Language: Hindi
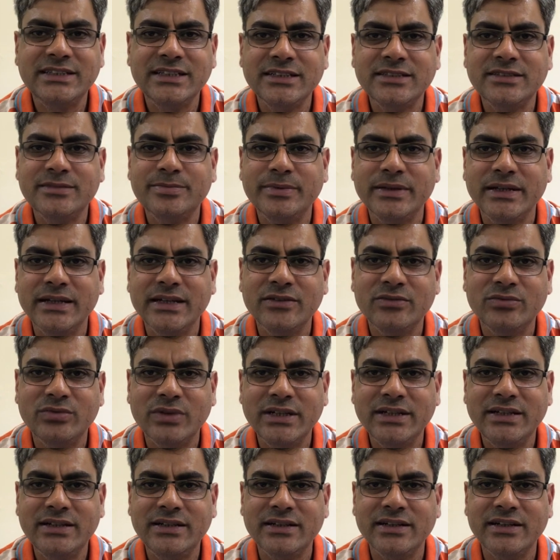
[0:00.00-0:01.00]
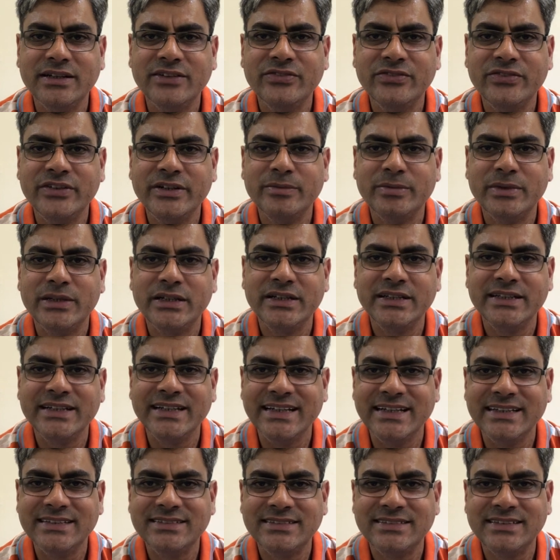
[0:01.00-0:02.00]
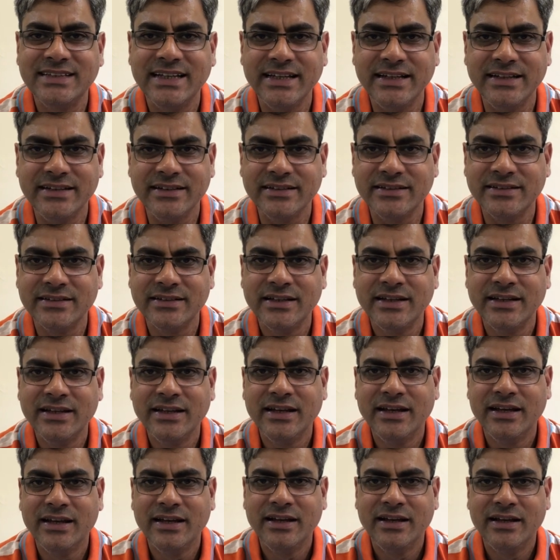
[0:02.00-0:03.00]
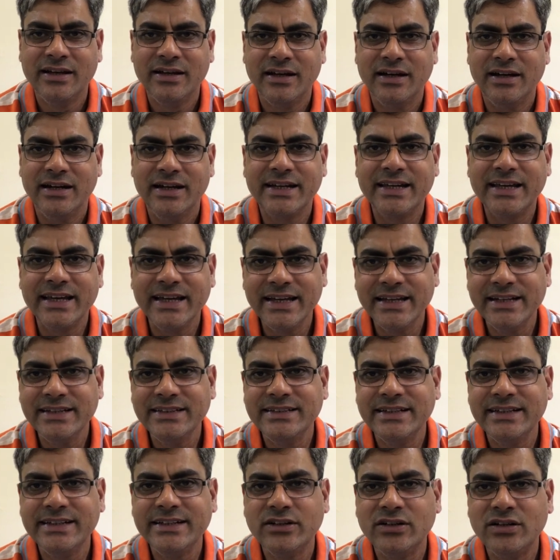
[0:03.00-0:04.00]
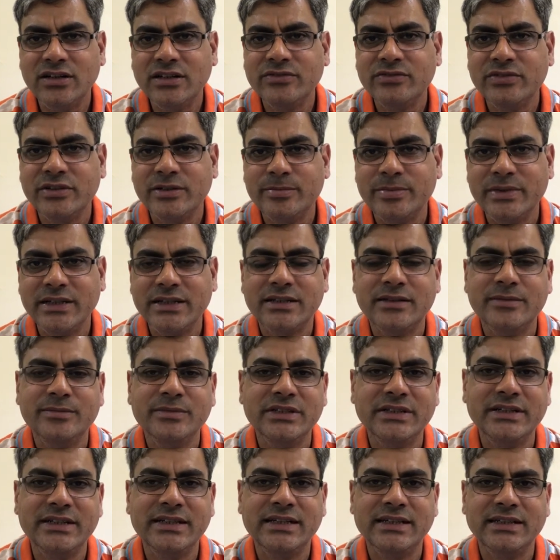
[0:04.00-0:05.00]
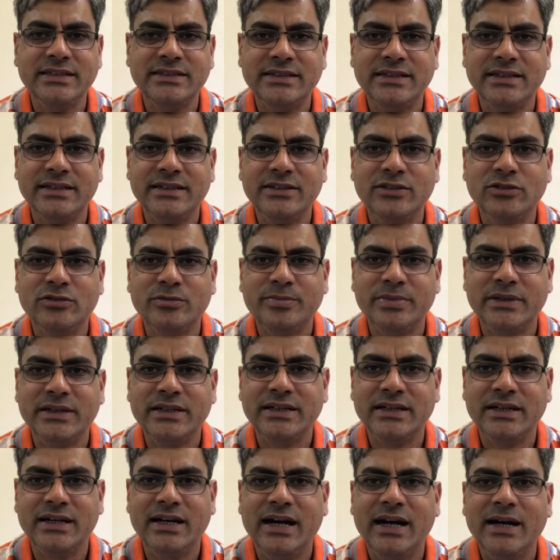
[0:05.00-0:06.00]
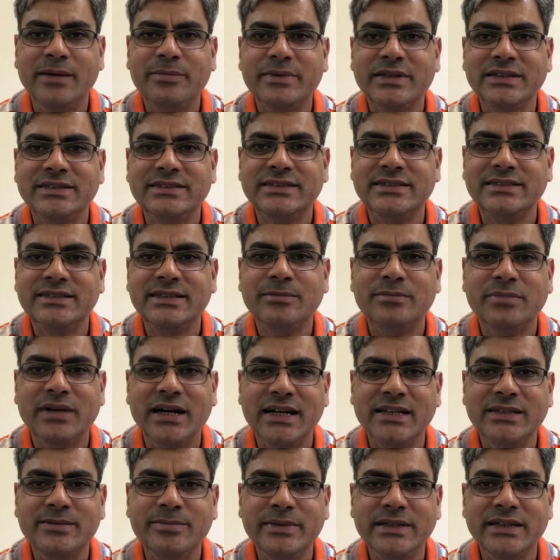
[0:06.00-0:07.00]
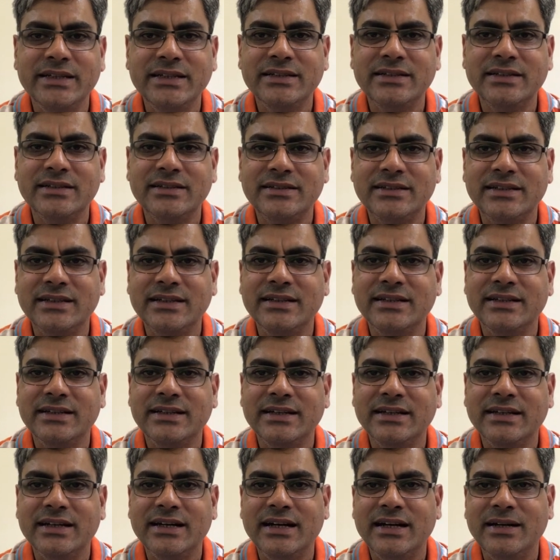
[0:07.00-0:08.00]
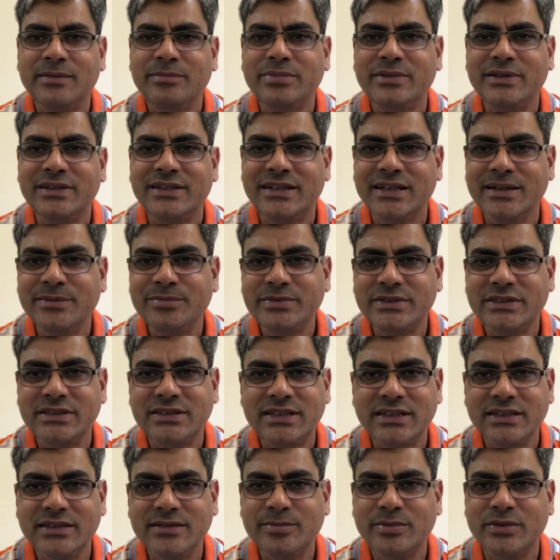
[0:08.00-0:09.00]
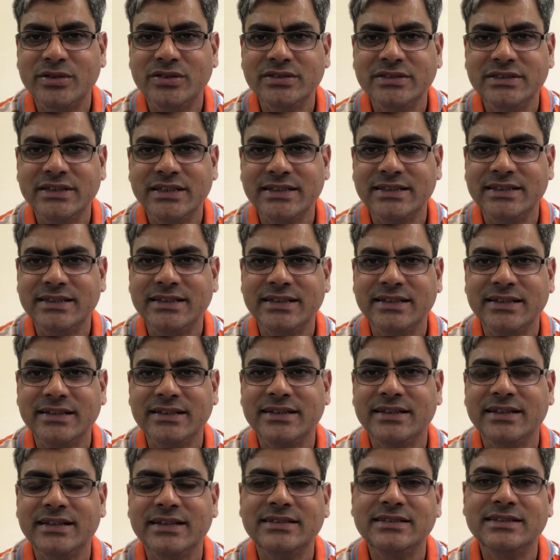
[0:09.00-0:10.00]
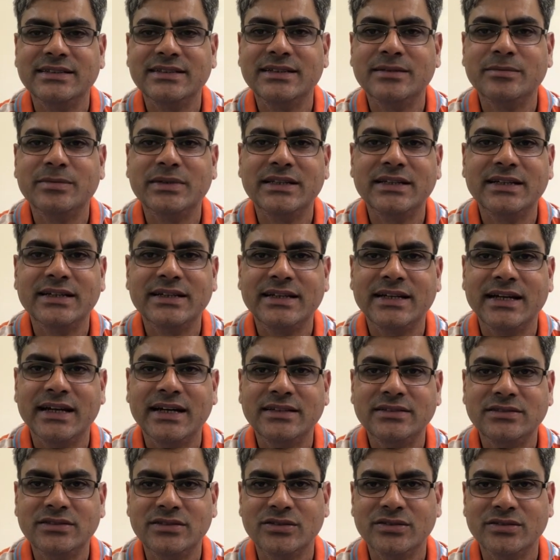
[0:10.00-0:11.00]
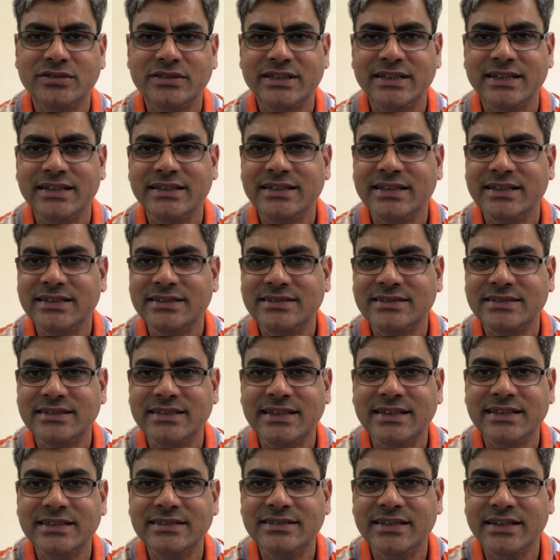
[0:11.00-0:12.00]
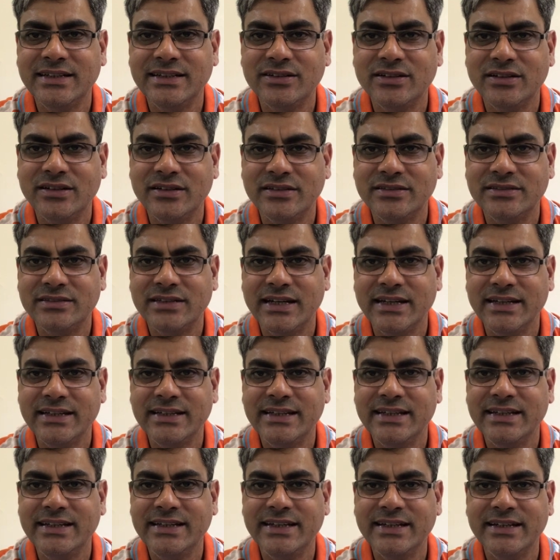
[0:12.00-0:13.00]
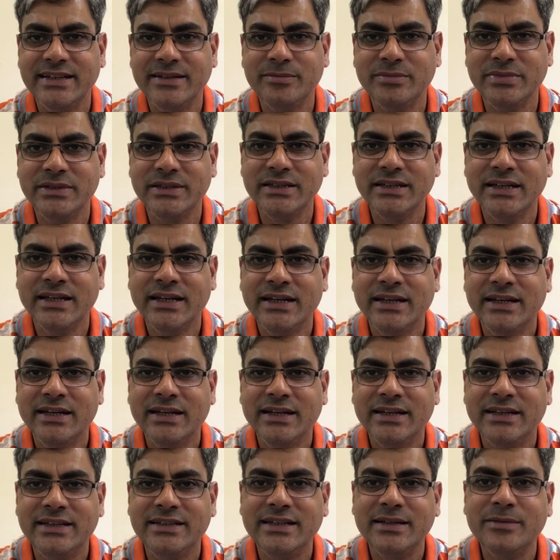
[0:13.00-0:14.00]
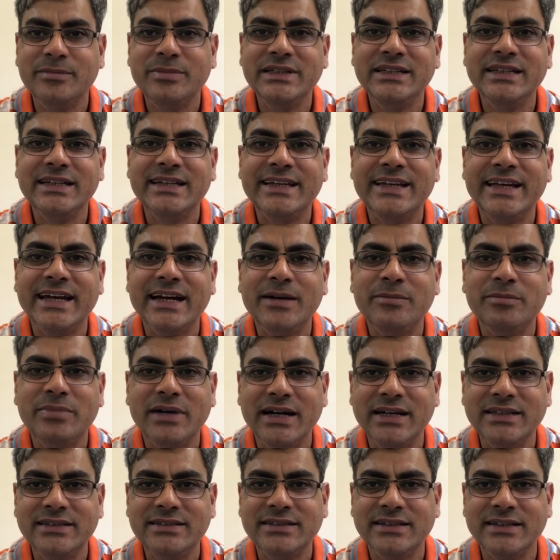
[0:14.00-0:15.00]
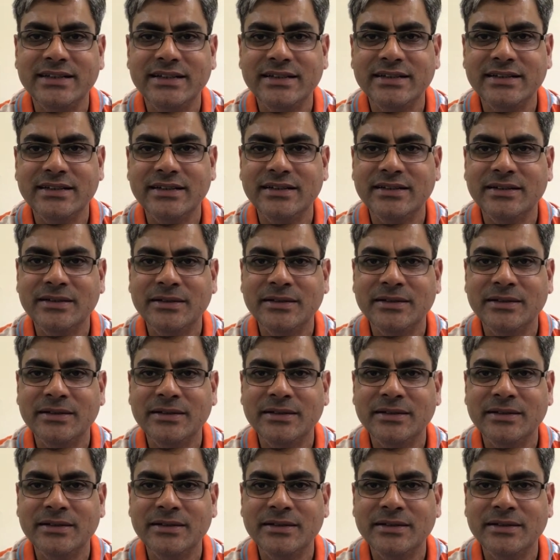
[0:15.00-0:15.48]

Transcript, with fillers: सिक्स पे है वट एवरीबॉडी इज़ सेइंग अगेन ये नॉन वर्बल कम्युनिकेशन के ऊपर है आप किसी से बात भी नहीं करते लेकिन आप डेप्थ तक पहुंच जाते हैं कि अच्छा ये बंदा क्या सोच रहा है या इसकी साइकी क्या अभी या अभी ये क्या बात करेगा